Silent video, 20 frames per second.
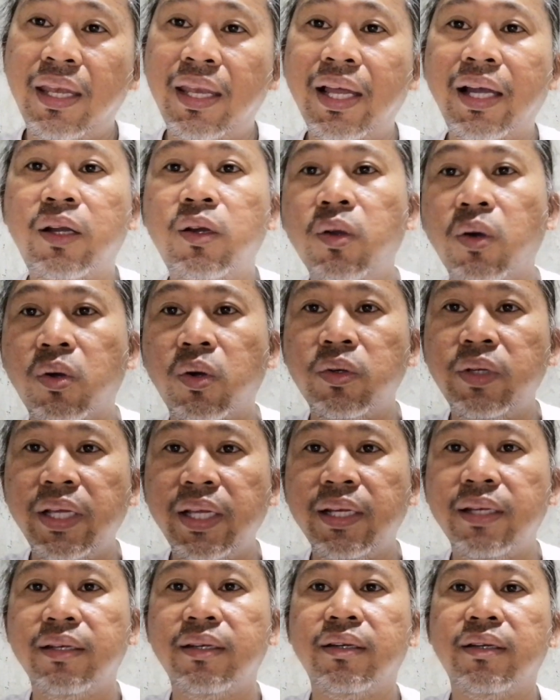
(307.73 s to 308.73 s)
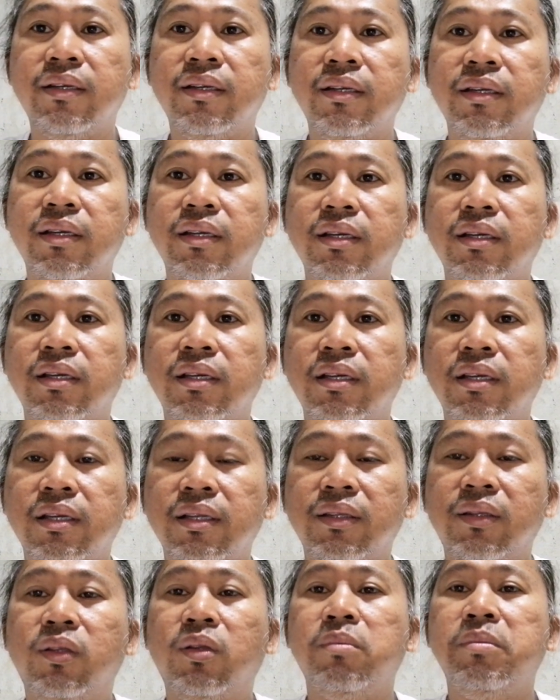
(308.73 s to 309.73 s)
nagloko din,
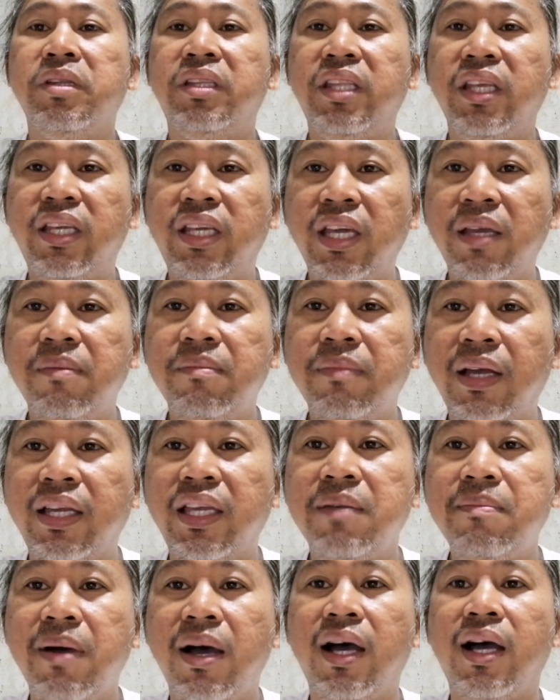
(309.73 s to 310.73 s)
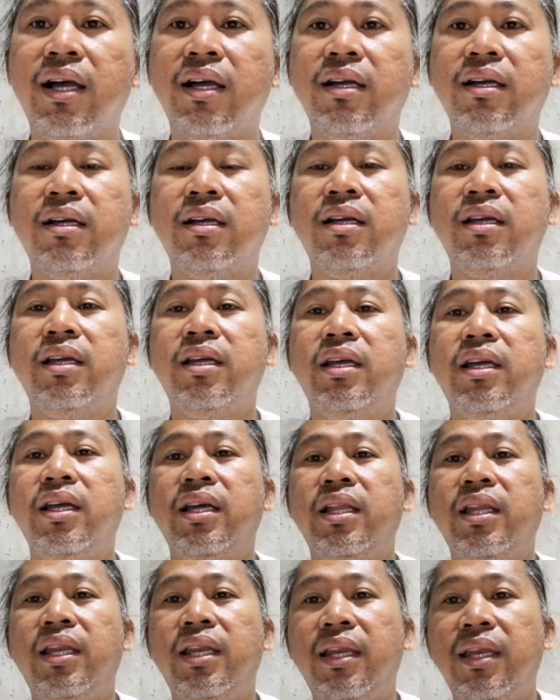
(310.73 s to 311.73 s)
tumitikim ng iba,
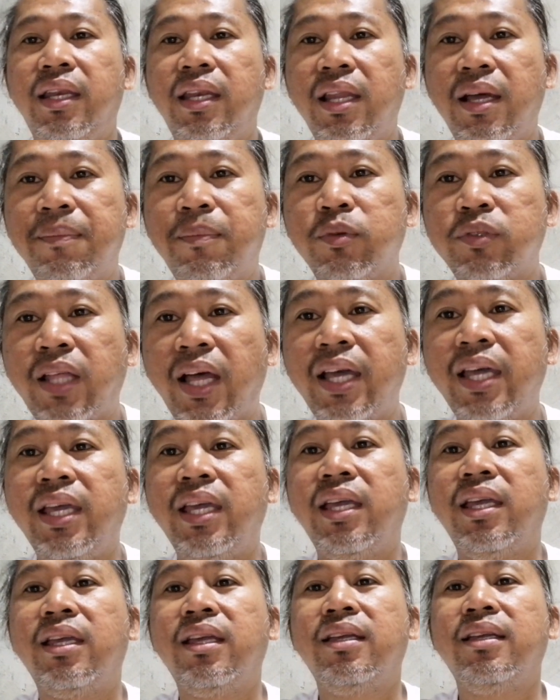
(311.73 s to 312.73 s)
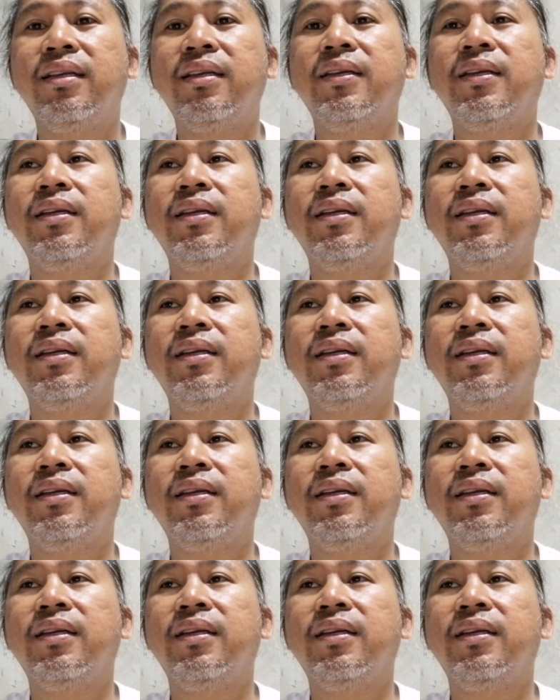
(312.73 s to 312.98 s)
ng putahe